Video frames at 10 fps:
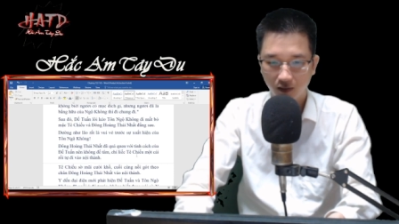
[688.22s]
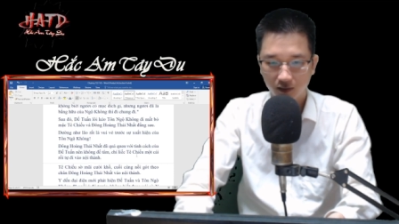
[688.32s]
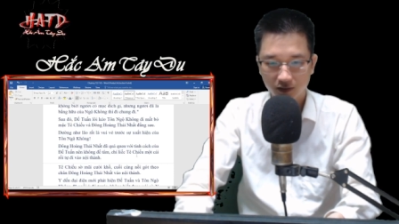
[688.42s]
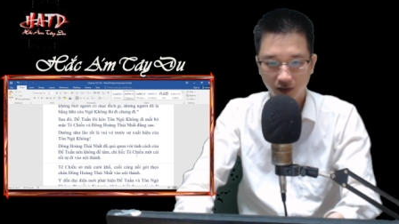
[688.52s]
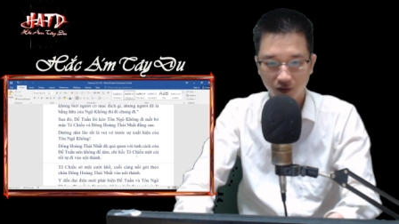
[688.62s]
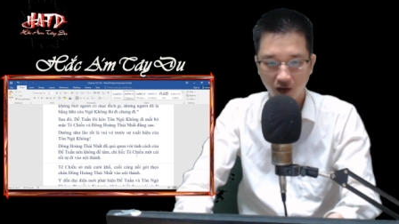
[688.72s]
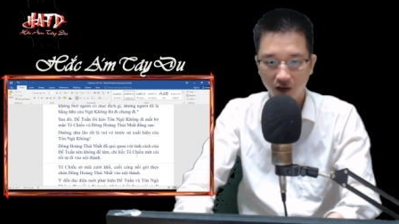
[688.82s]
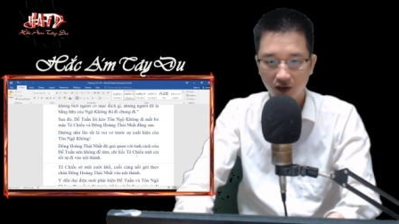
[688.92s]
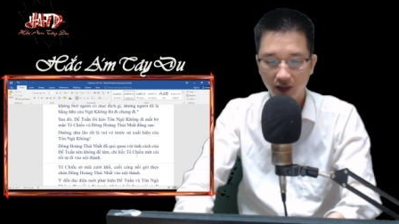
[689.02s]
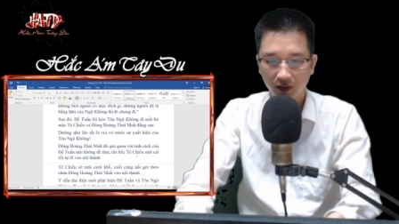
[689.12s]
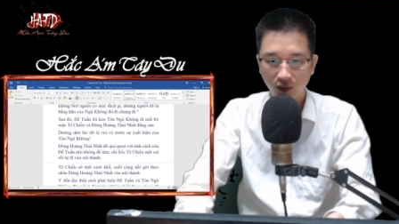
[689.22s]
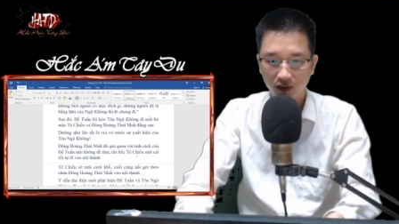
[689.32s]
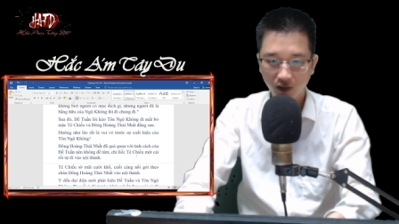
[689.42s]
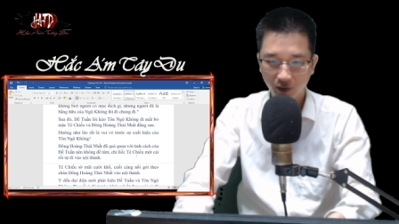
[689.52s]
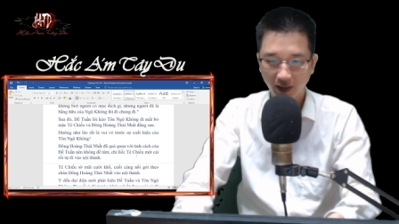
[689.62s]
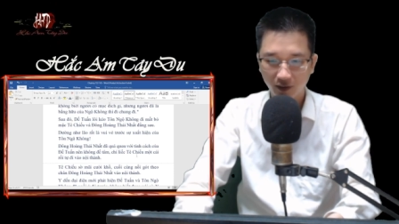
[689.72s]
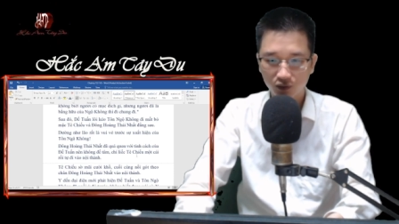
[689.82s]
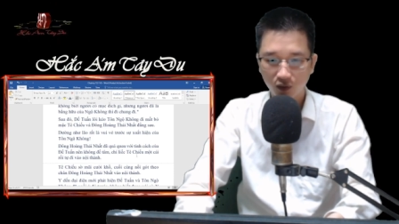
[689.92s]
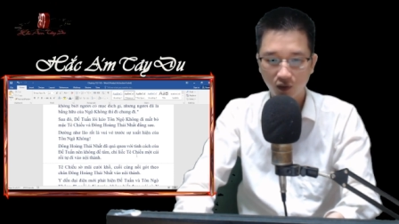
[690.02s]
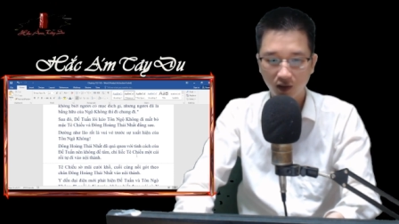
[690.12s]
Sau đó Đế Tuấn lôi kéo
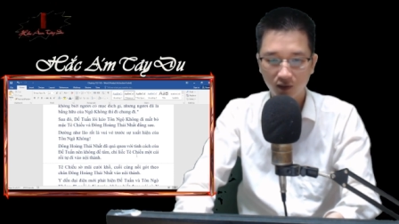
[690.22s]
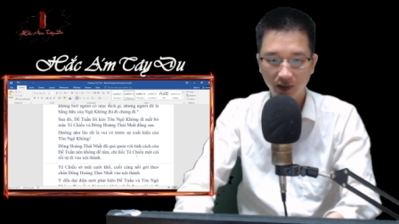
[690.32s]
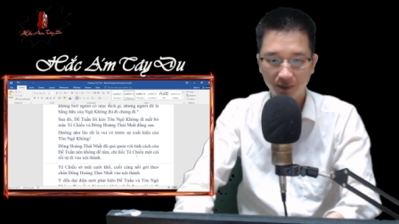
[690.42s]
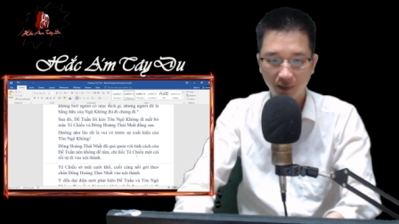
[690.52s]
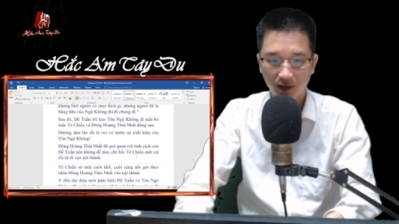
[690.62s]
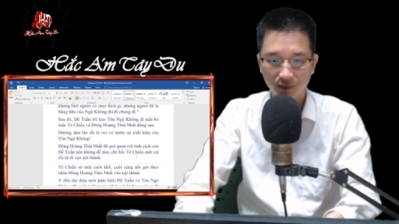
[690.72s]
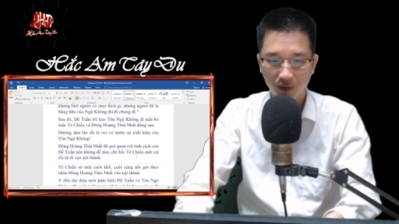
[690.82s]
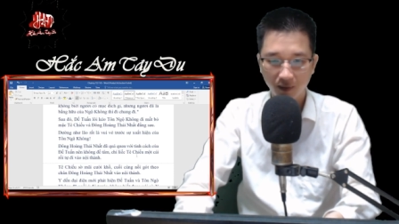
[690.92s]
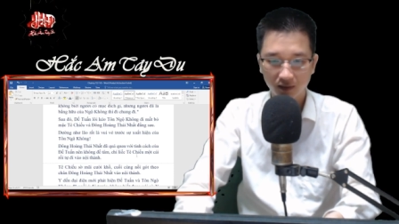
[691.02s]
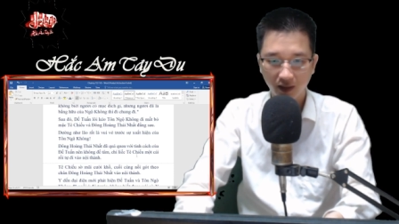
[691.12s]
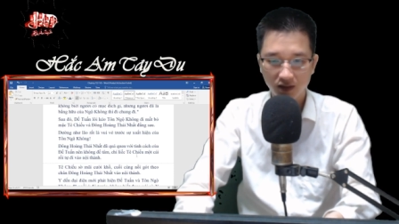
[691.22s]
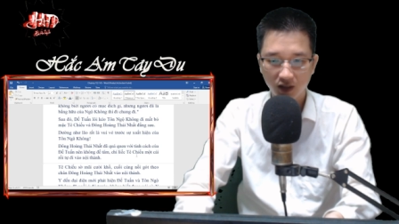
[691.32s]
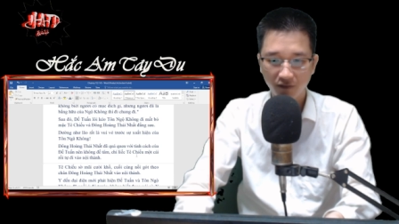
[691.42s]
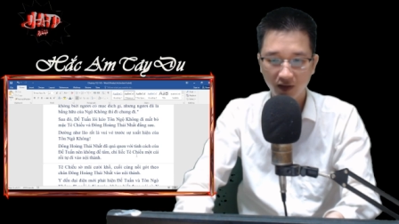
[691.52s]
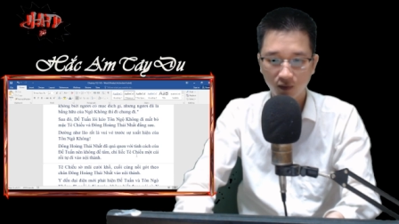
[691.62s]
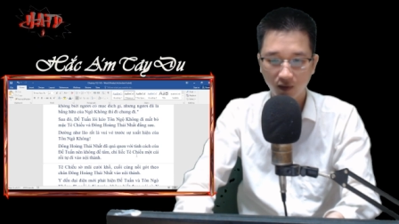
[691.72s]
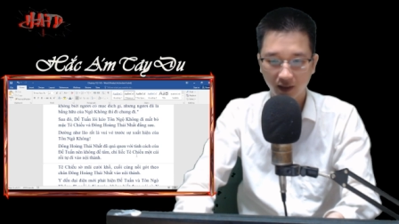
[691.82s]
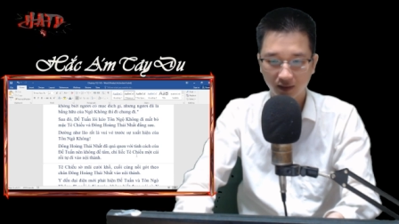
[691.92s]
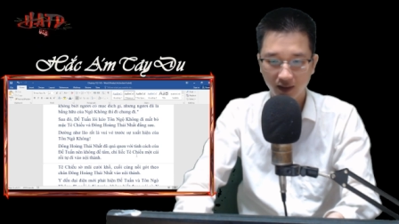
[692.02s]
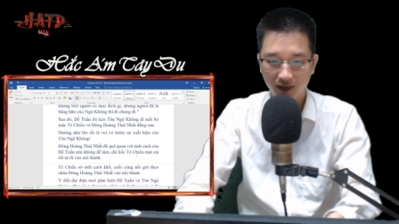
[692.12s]
Tô Ngộ Không đi mất bỏ mặc Tây Chiếu và Đông Hoàng
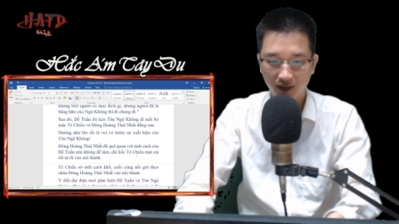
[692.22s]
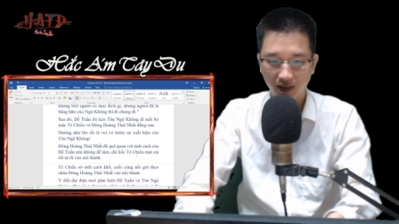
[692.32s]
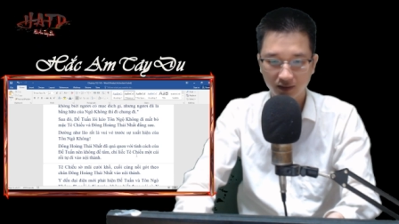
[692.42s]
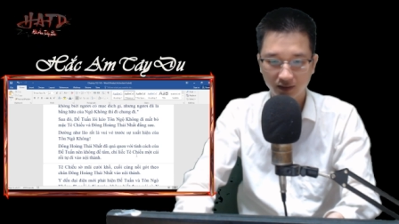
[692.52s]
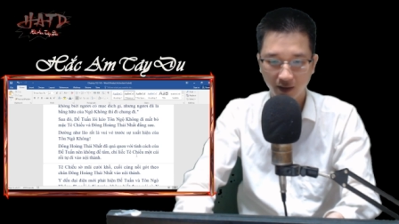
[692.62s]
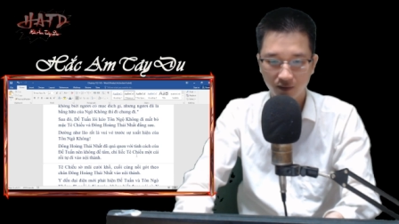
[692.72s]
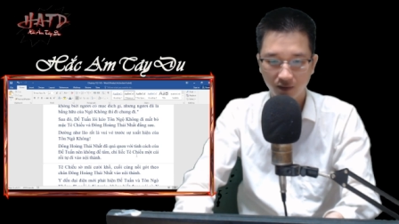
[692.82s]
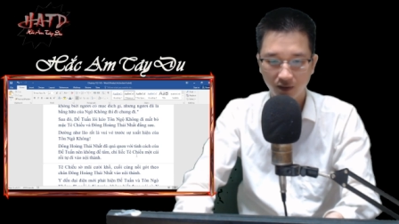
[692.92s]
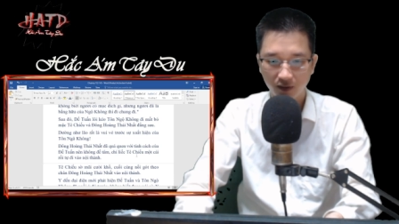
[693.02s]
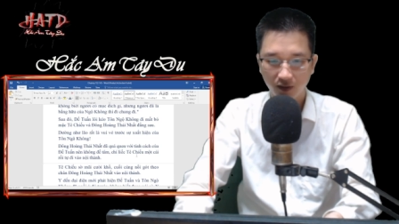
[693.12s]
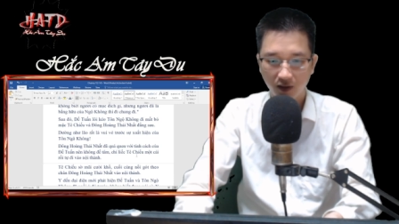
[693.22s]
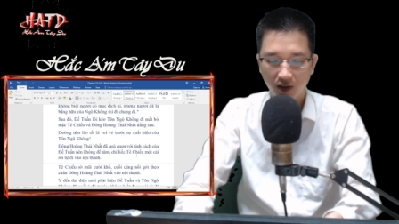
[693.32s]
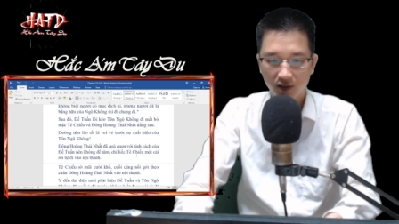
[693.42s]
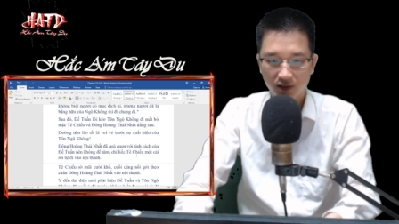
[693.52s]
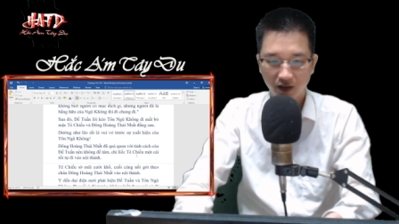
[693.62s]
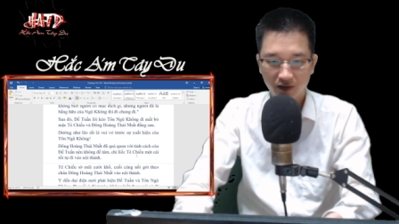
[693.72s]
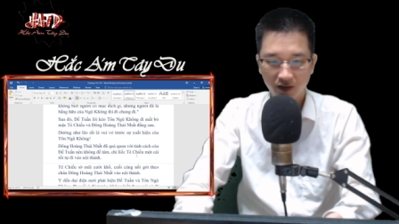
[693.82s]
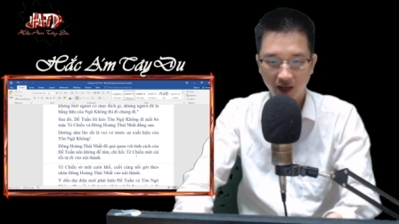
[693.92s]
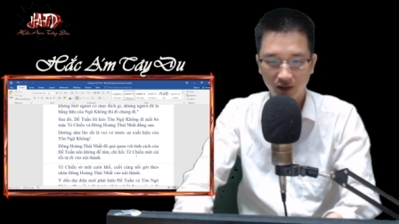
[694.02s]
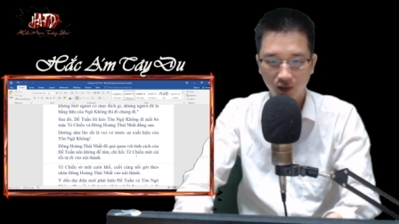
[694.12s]
Thái Nhất đằng sau. Dường
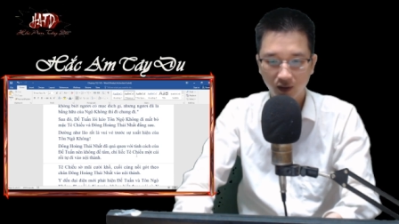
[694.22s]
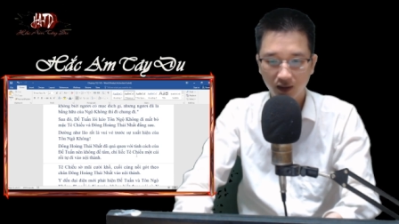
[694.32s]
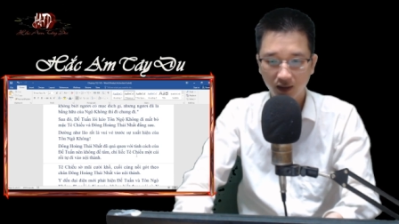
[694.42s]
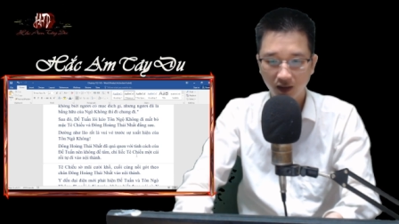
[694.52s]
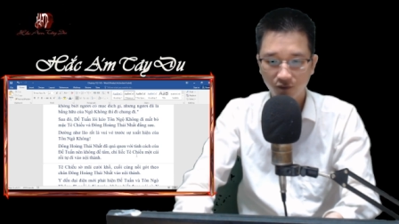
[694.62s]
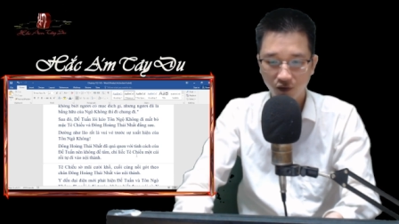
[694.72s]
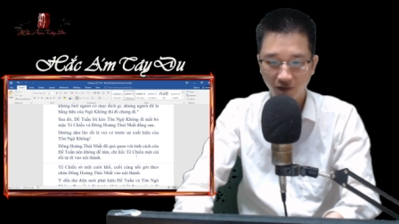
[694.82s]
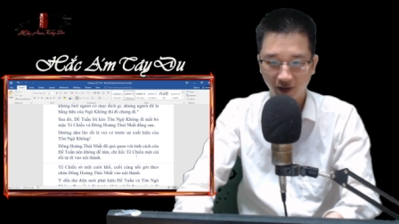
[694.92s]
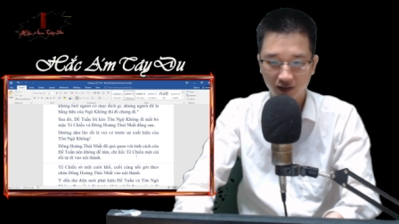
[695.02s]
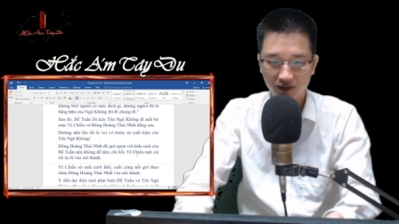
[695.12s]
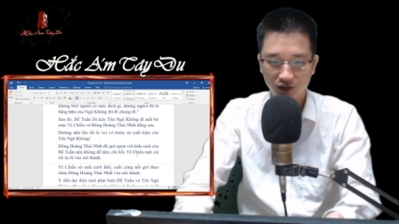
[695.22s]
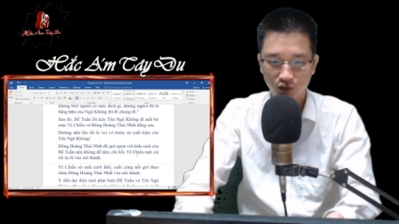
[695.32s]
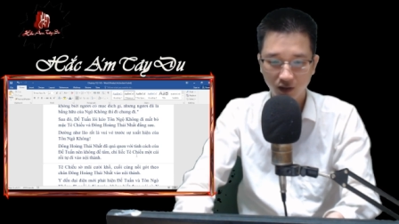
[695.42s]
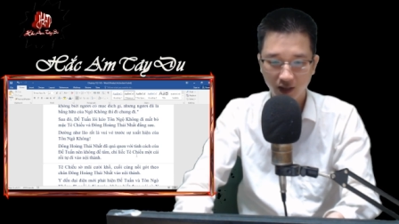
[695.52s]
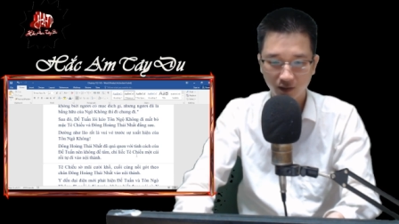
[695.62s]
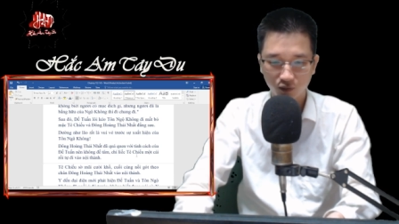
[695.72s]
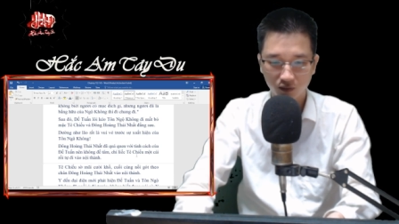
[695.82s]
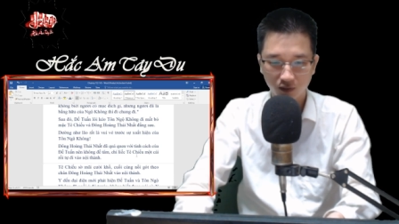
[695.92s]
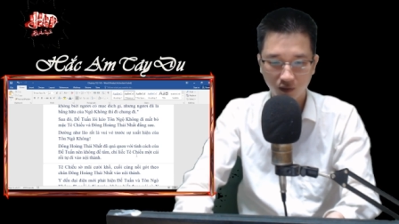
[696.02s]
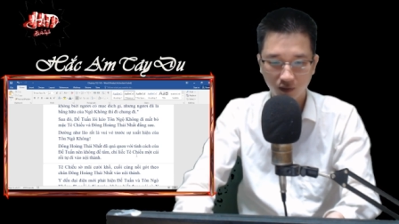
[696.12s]
như Đế Tuấn rất là vui vẻ trước sự xuất hiện của
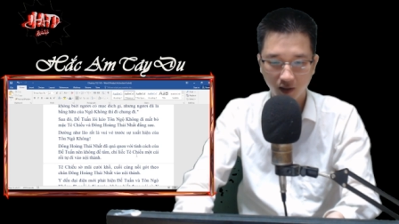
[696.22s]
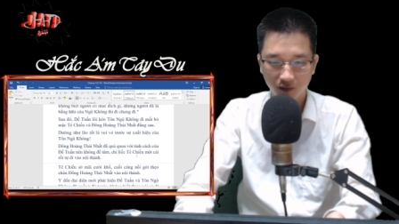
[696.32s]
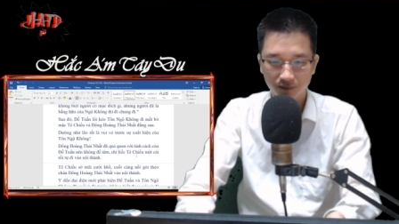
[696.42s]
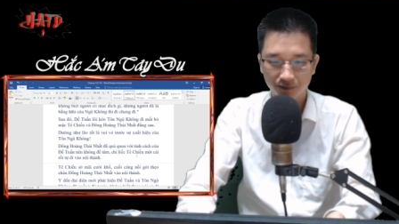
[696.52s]
Tô Ngộ Không.